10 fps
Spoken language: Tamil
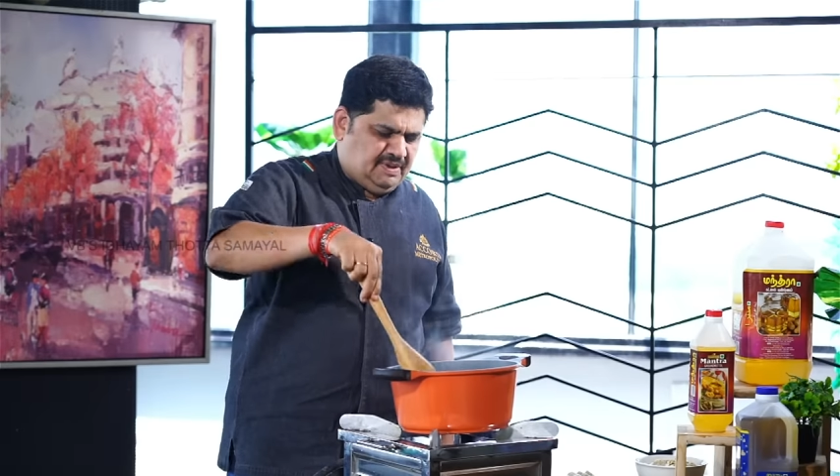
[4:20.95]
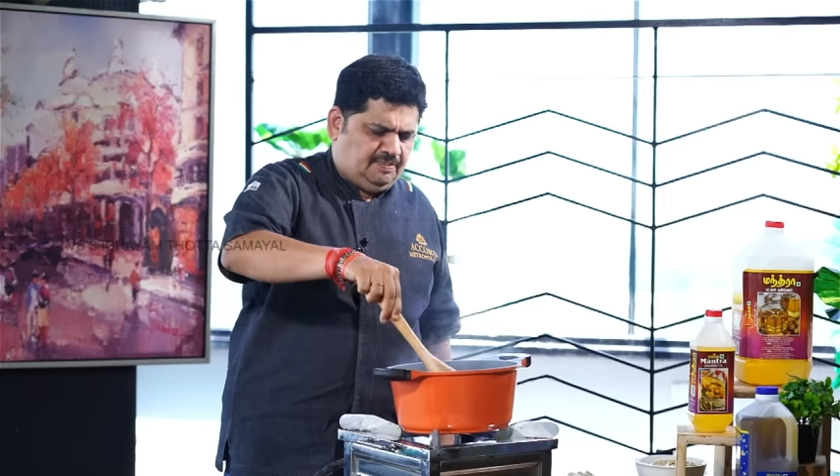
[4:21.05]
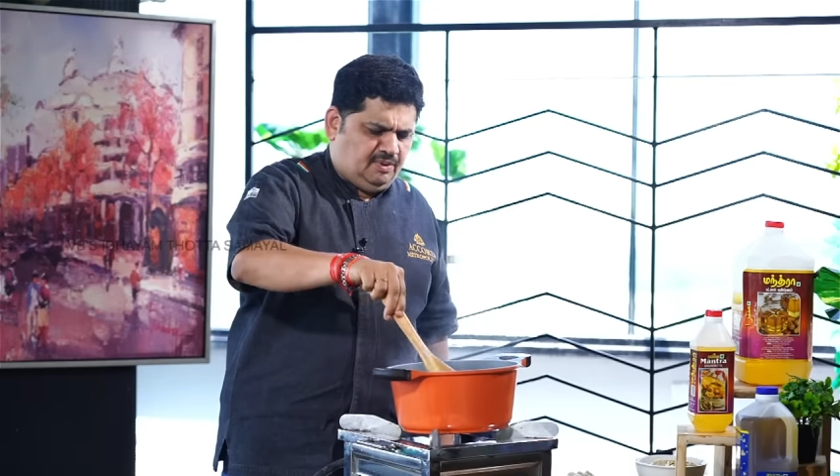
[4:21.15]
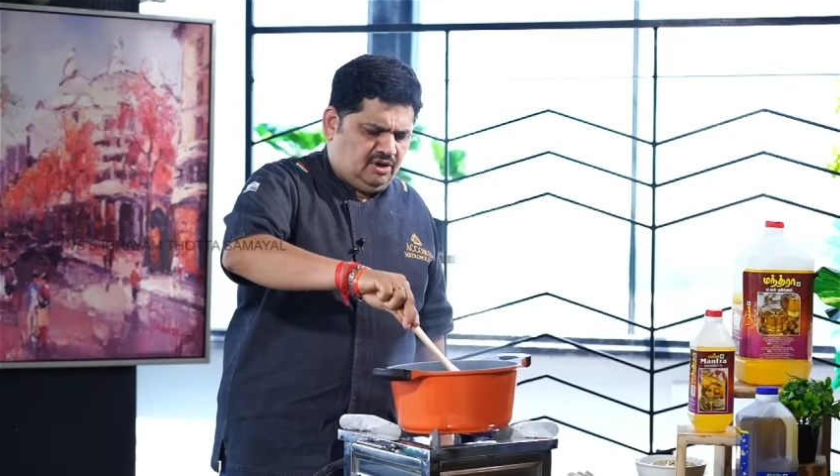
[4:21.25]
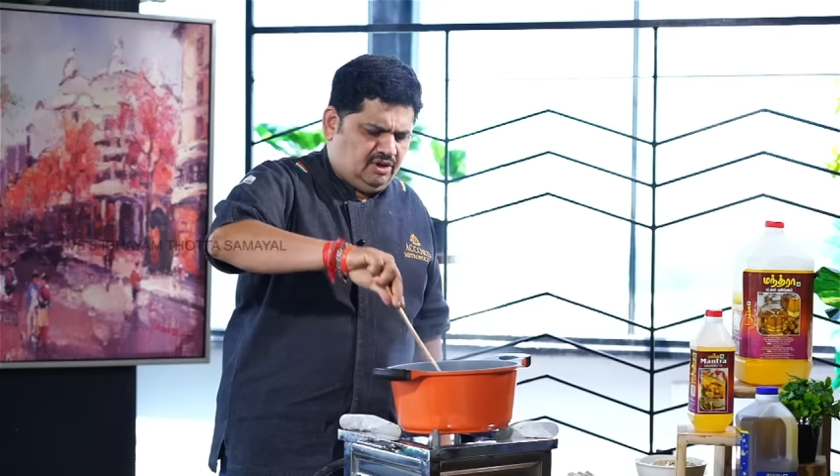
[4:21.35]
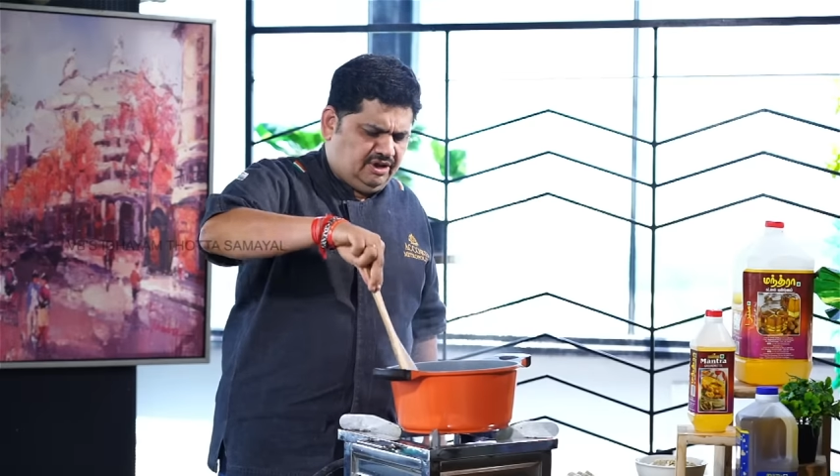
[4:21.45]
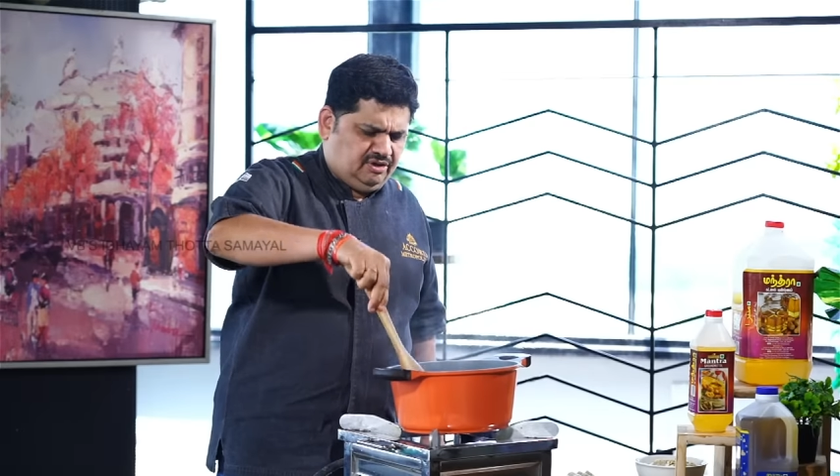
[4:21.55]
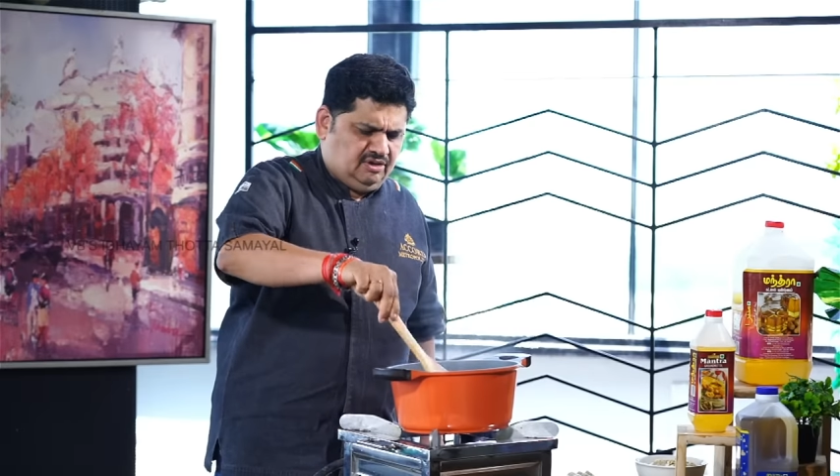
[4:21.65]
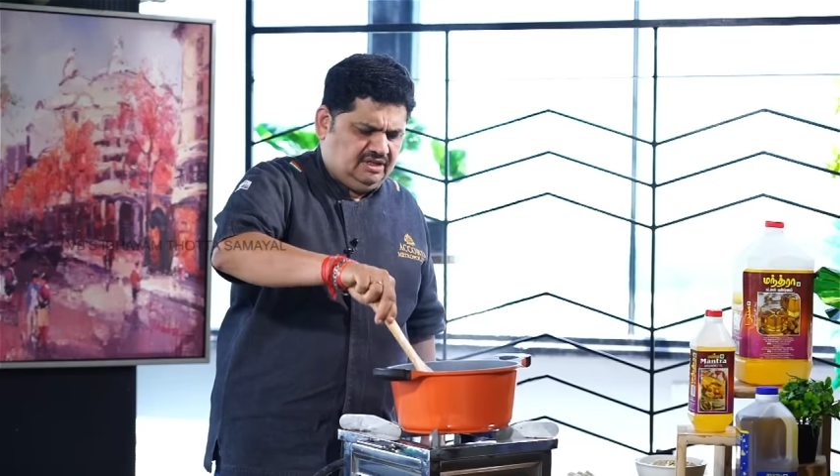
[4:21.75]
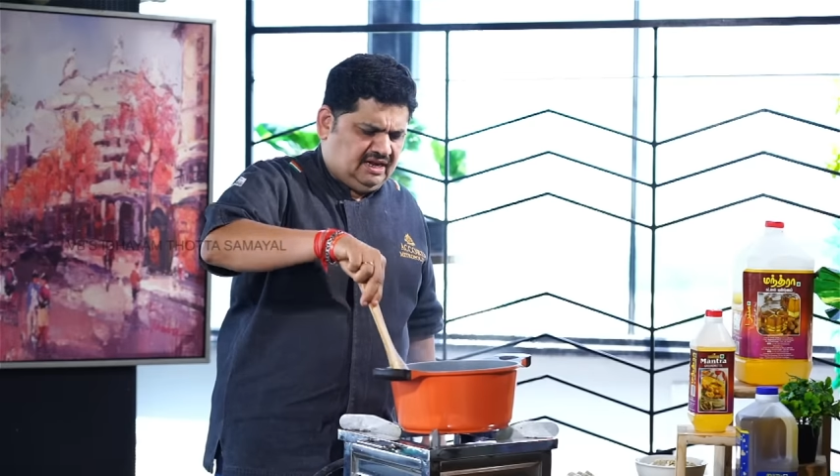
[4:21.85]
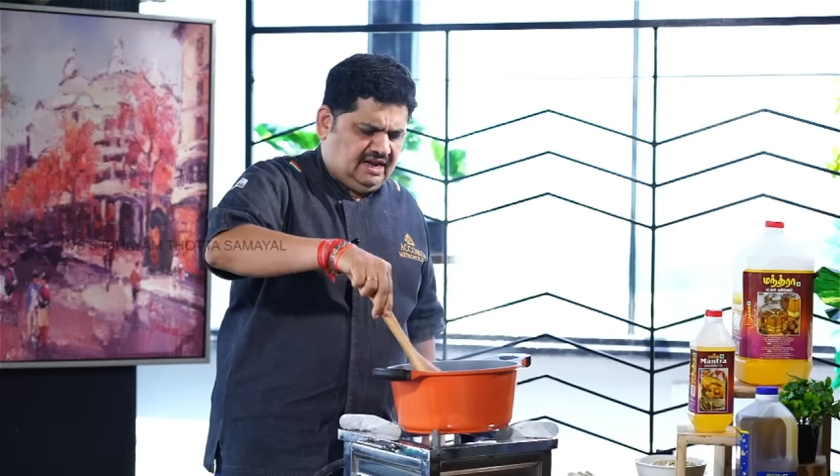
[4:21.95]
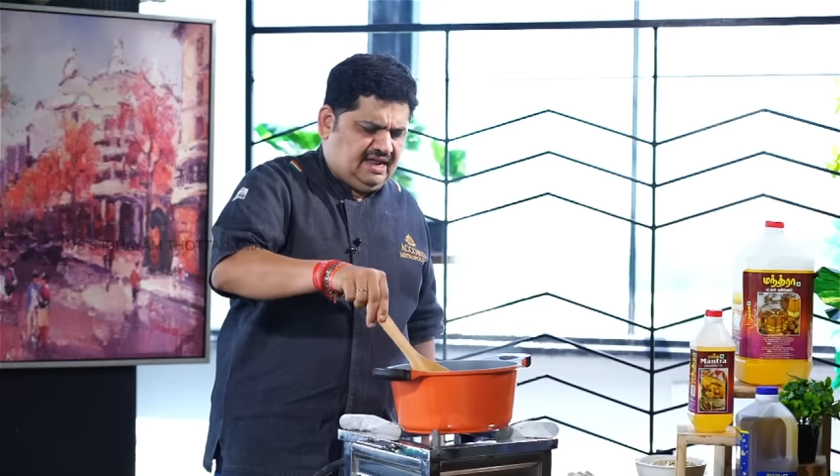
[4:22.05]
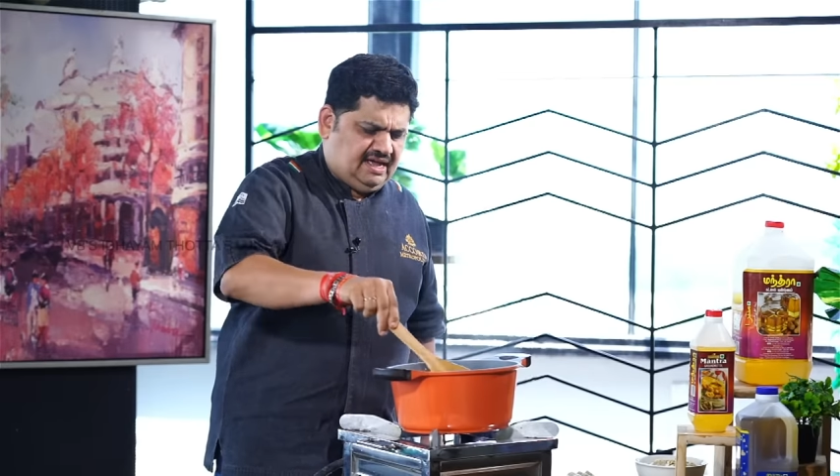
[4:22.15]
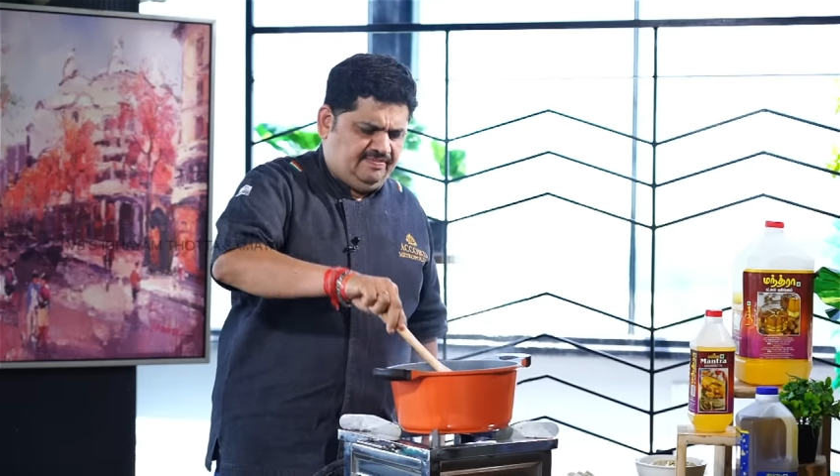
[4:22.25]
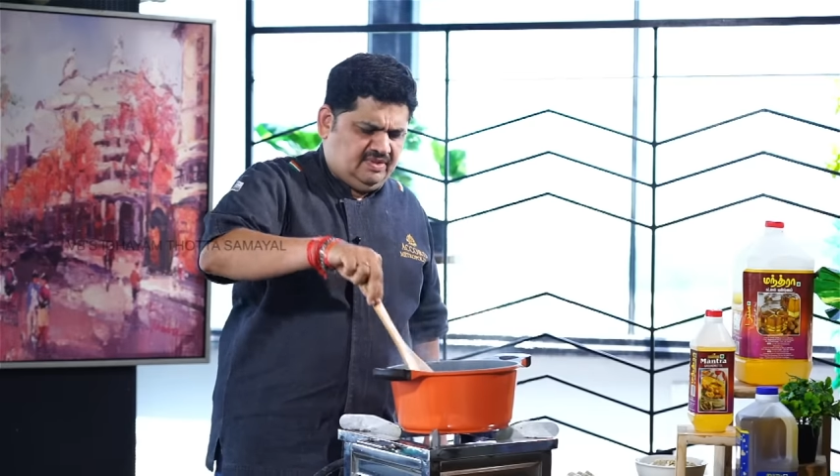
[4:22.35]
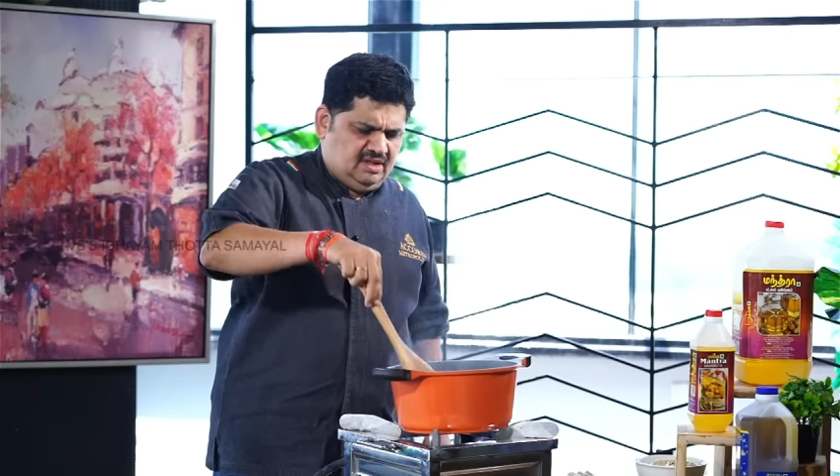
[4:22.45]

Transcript: ஸ்மெல் போகிற வரைக்கும் இதை நல்லா